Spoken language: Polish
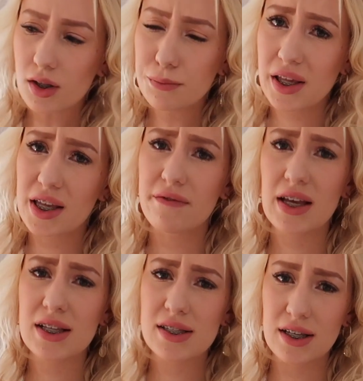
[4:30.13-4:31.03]
mniej
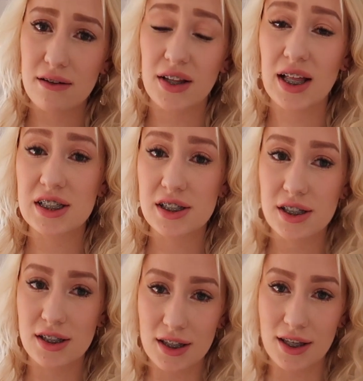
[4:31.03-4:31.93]
więcej 12
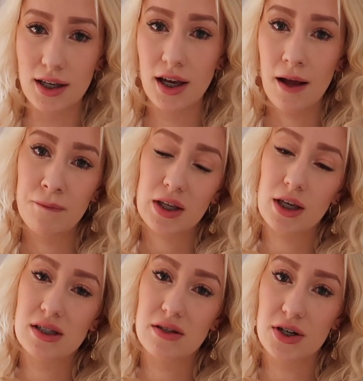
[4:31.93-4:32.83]
dni
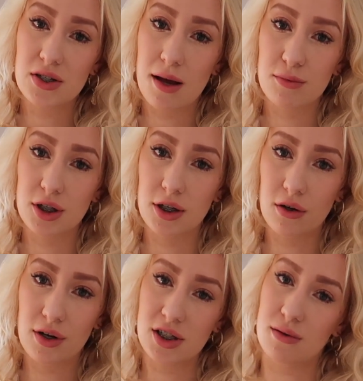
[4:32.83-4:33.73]
i stwierdziłam, że
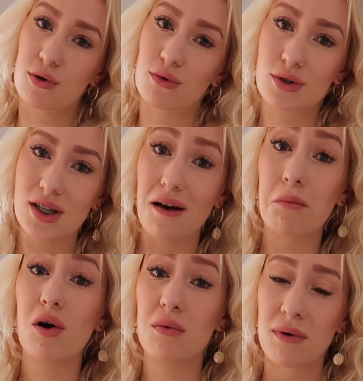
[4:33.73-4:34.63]
o każdym produkcie
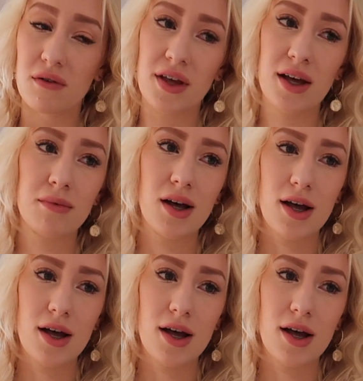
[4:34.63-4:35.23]
Wam opowiem.